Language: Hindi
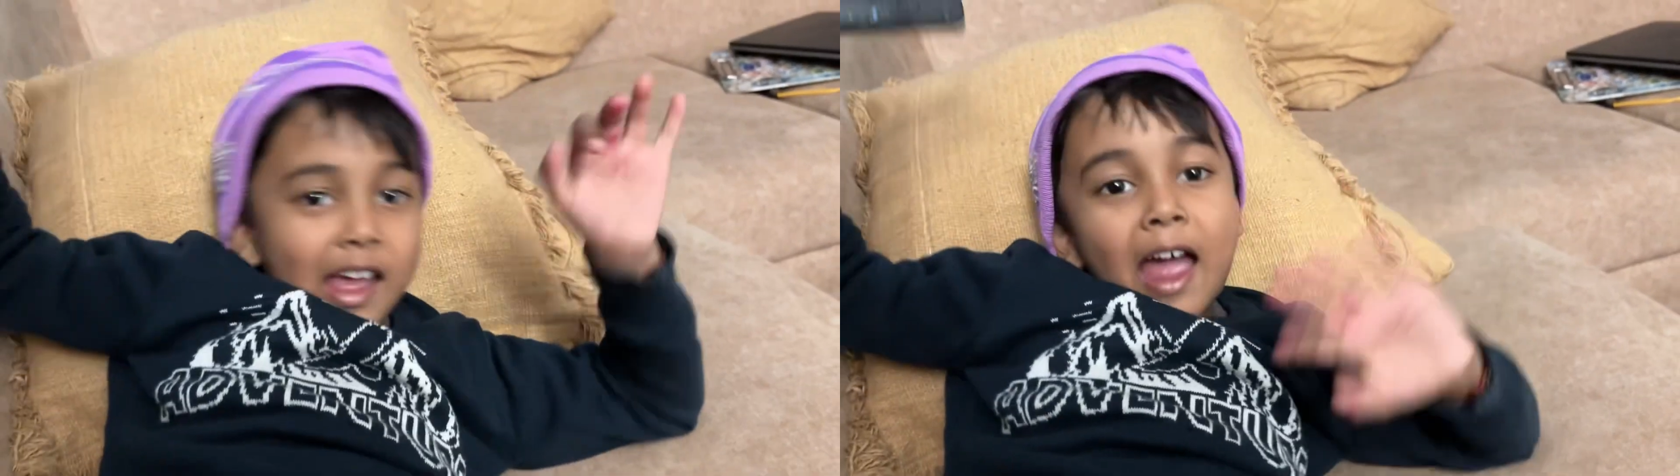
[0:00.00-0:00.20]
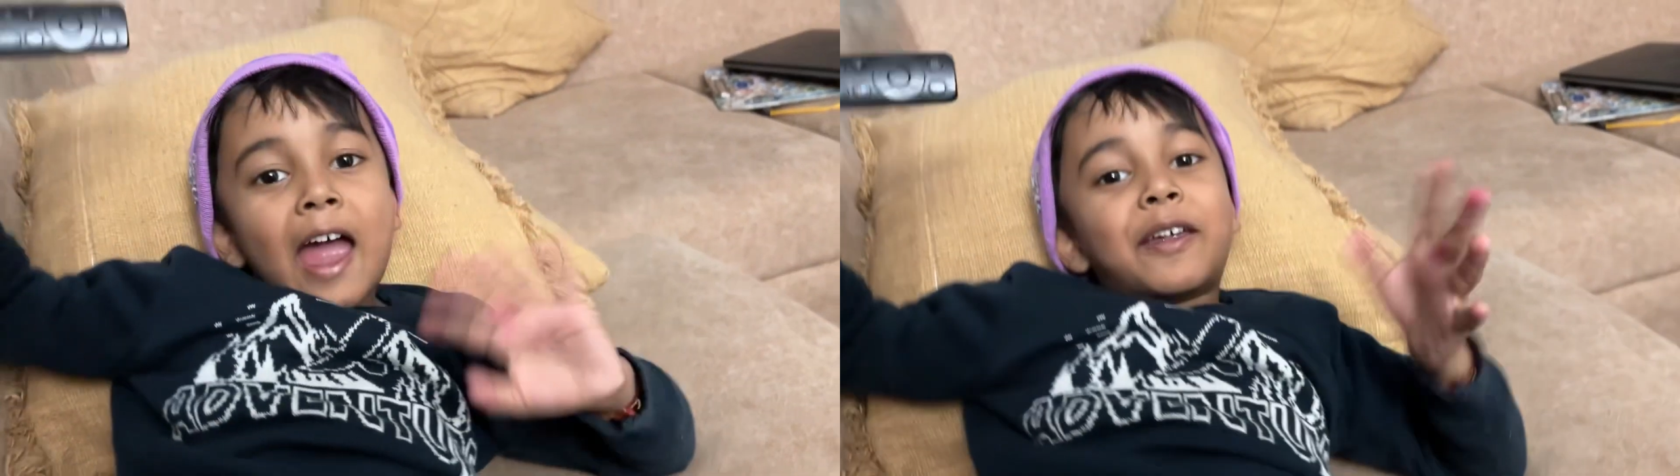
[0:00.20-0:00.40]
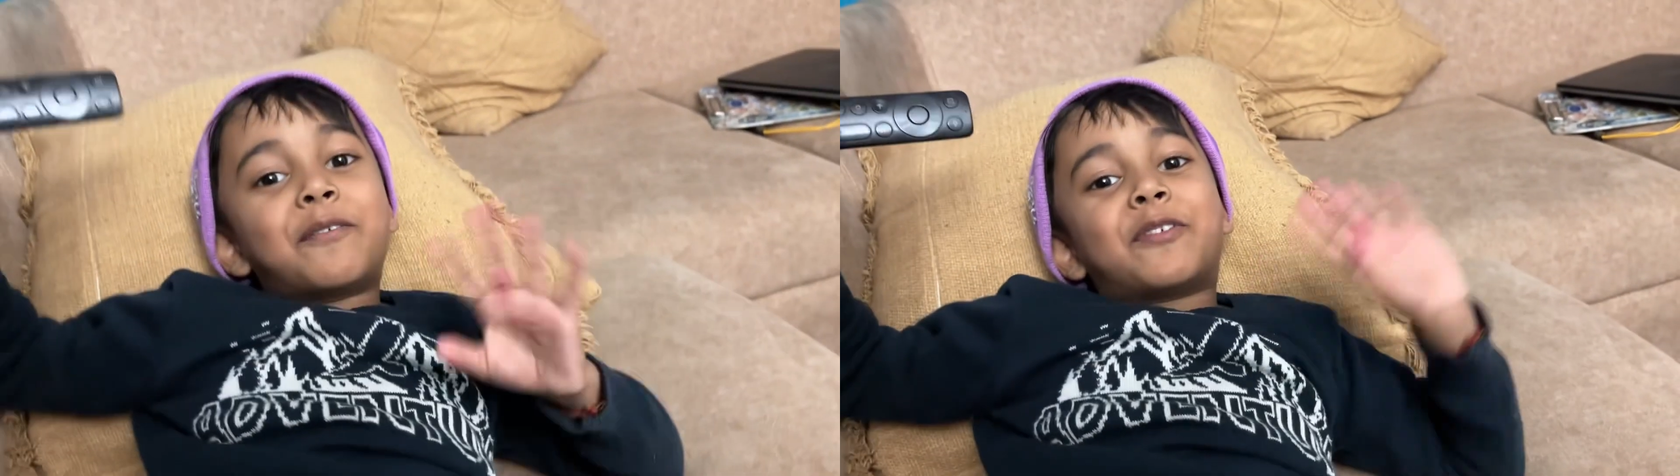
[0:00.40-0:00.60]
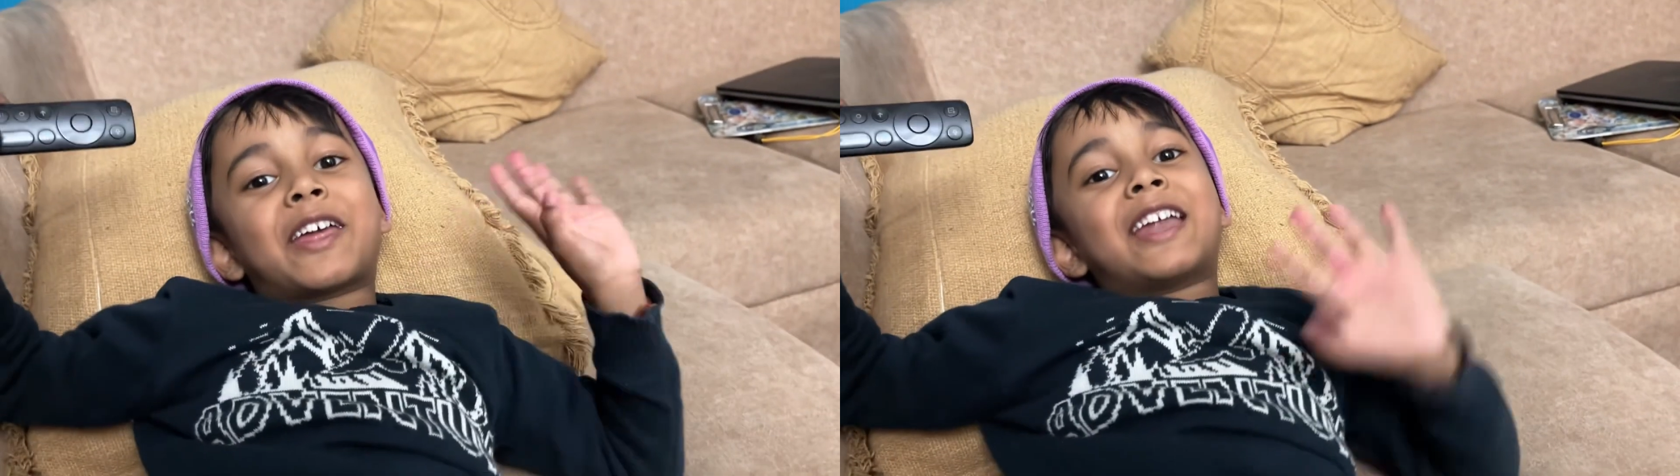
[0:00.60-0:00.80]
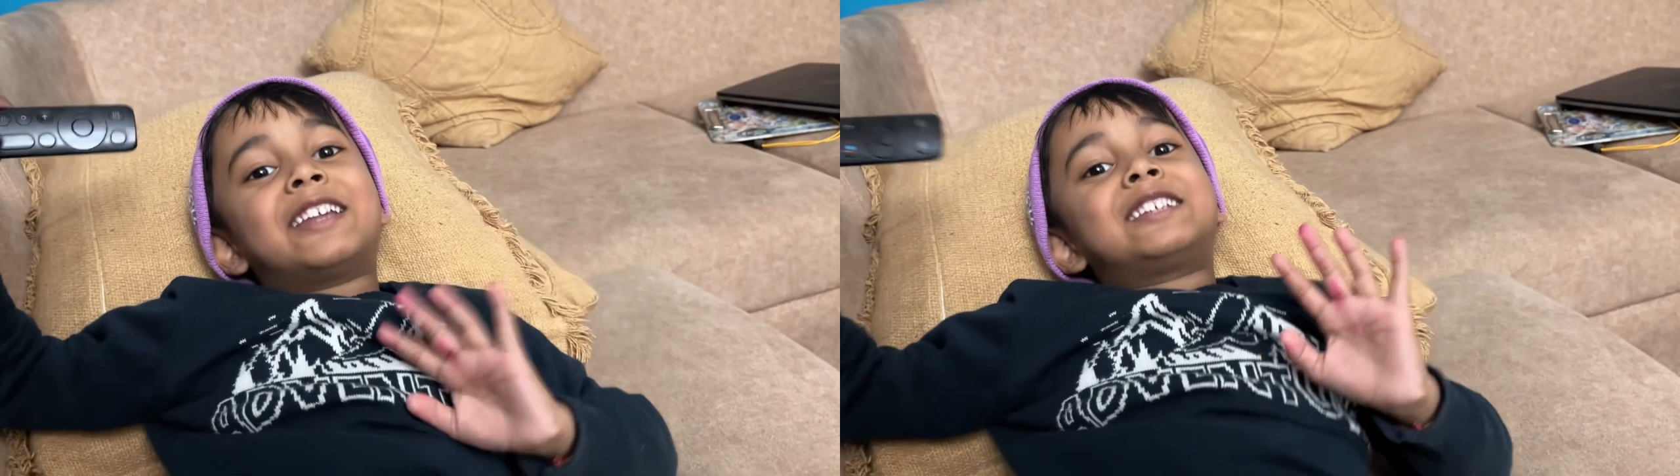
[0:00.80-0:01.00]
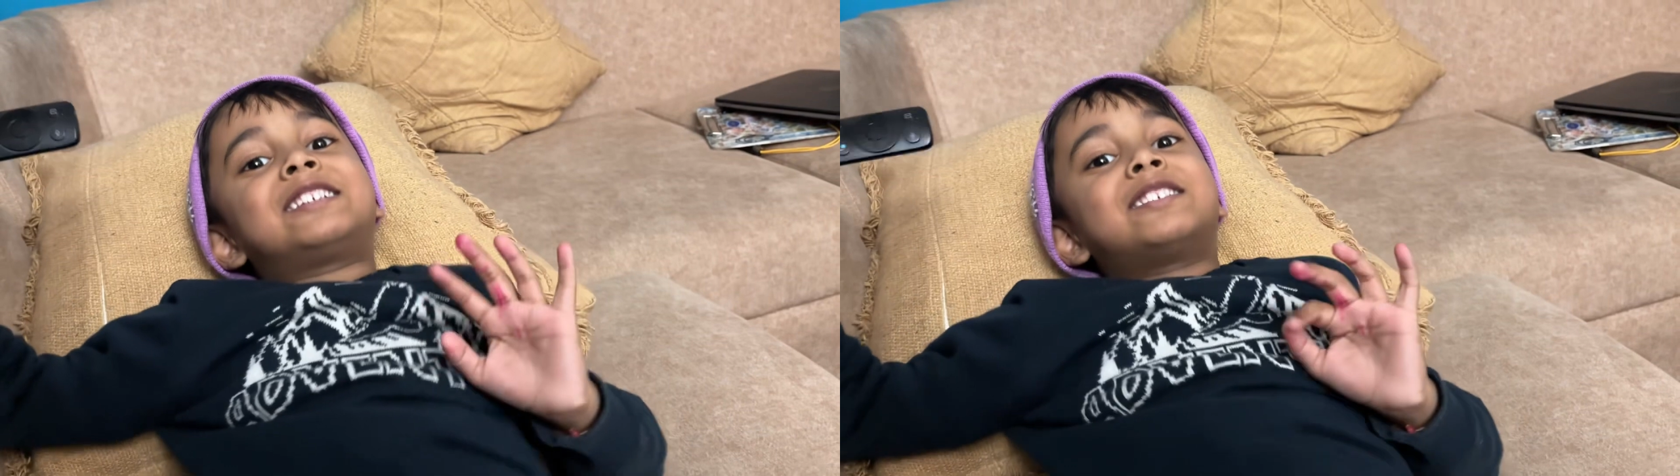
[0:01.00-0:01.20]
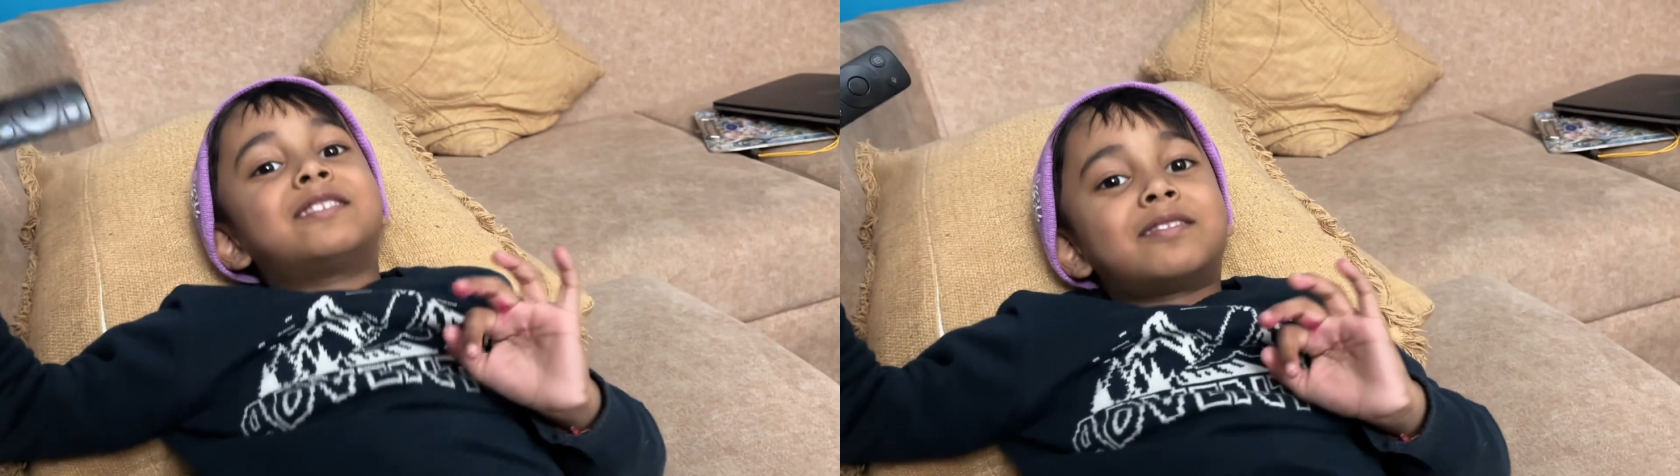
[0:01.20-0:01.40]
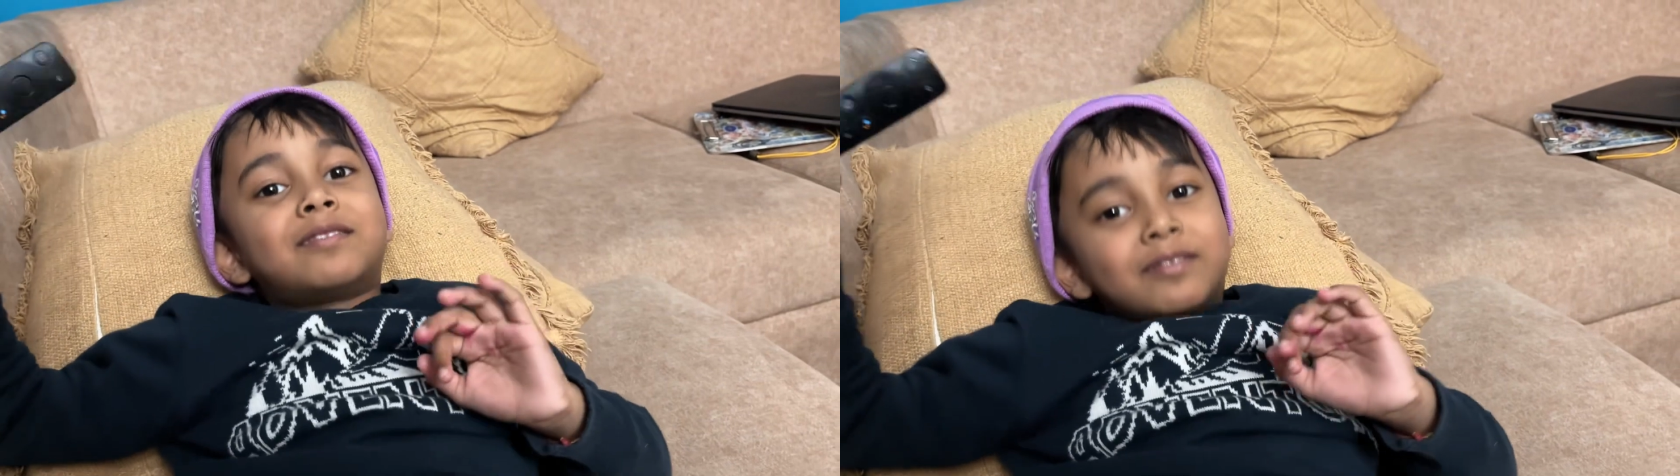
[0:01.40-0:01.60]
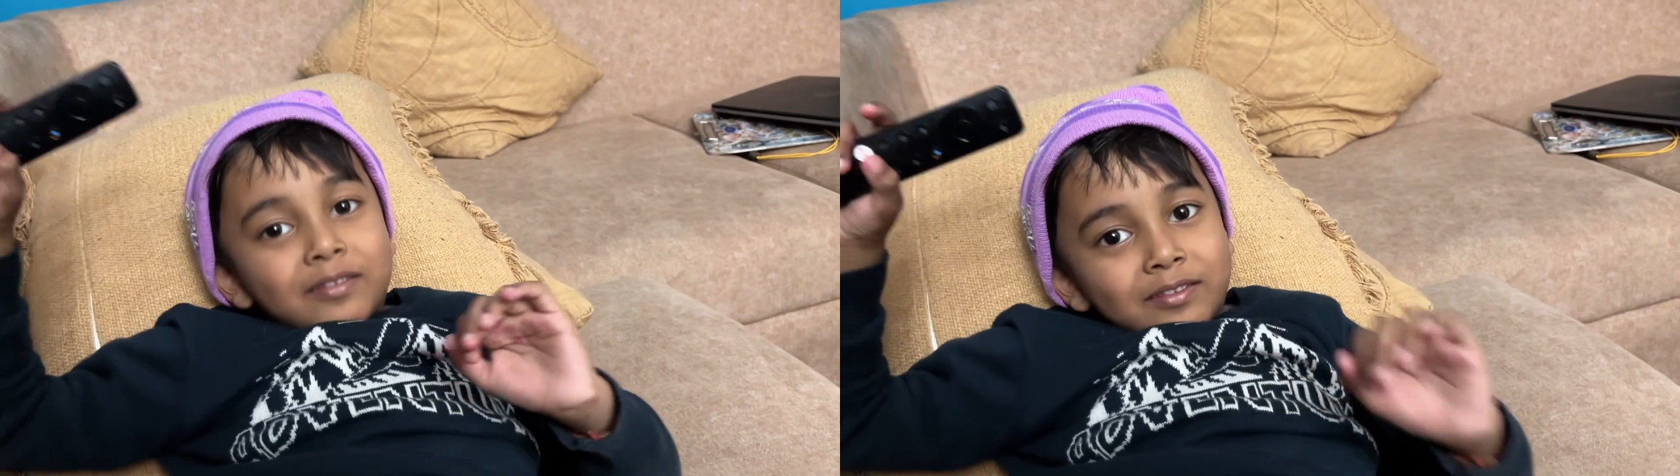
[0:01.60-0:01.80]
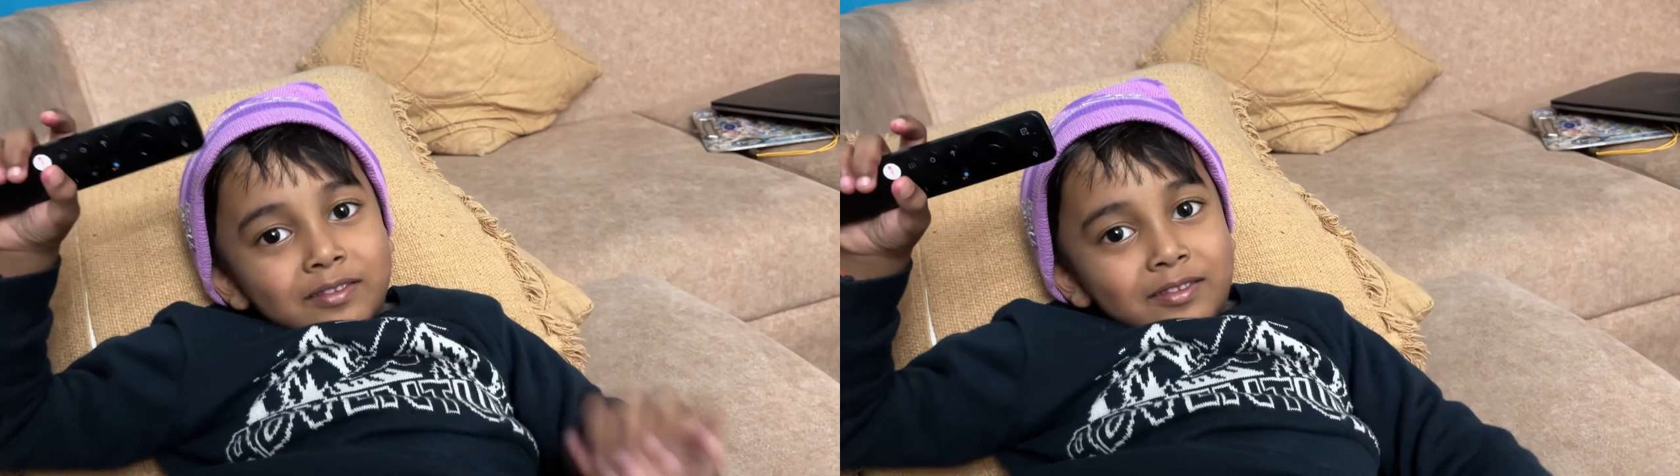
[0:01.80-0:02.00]
फ्रेंड्स फ्रेंड्स
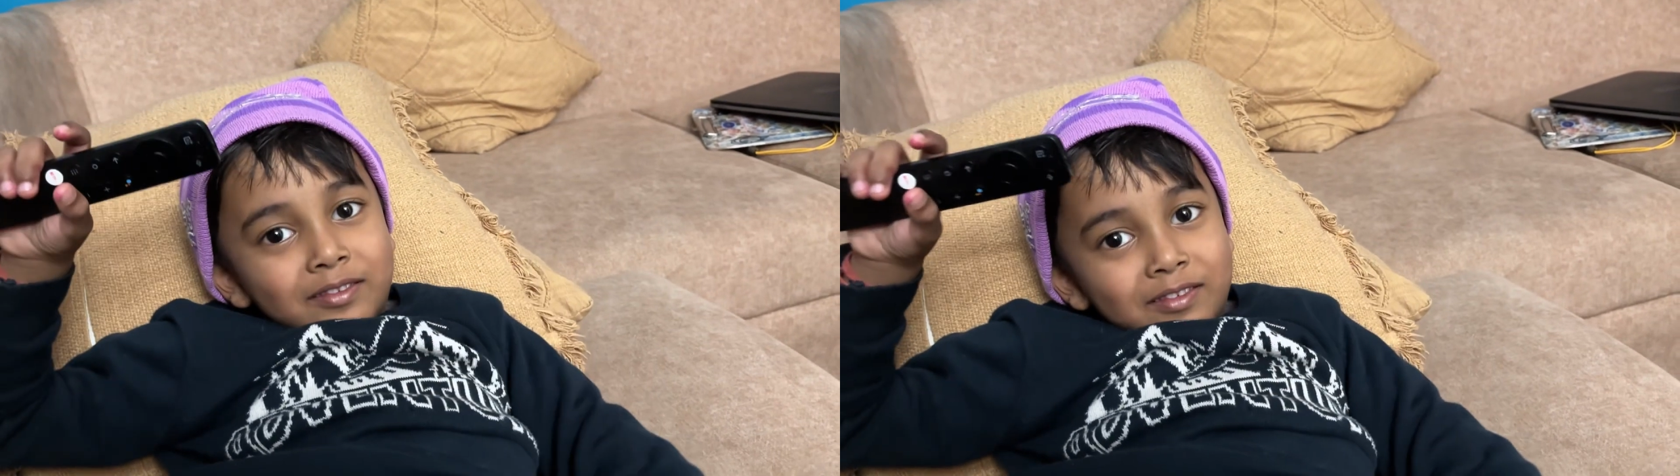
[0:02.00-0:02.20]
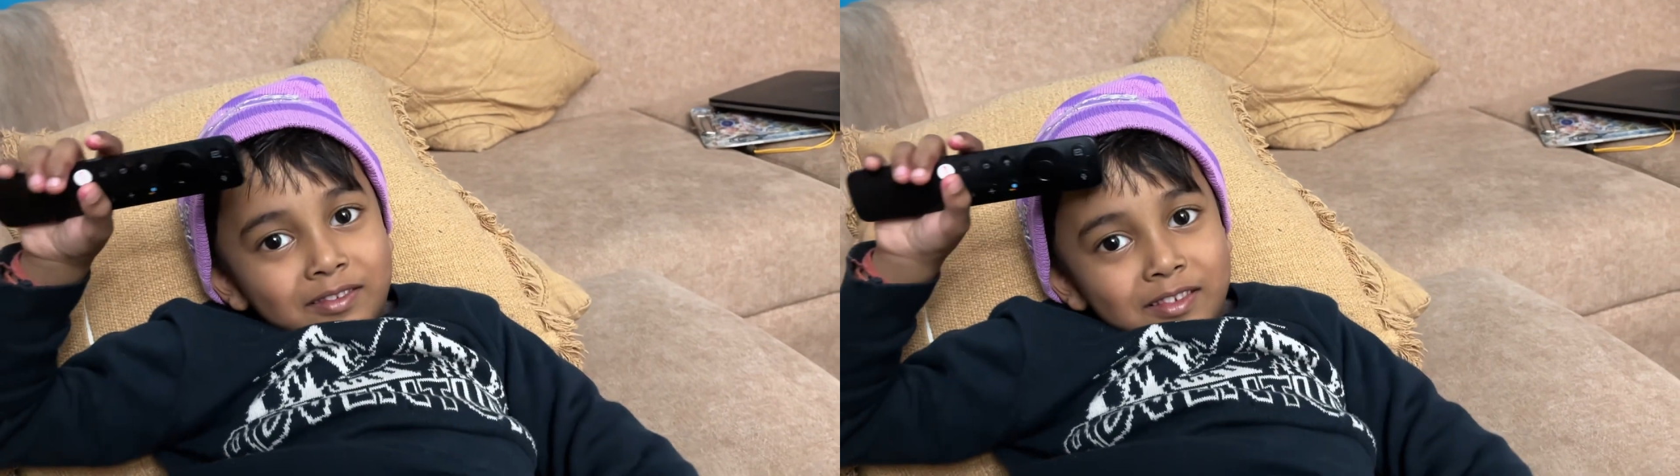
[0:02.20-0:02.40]
नहीं फैंस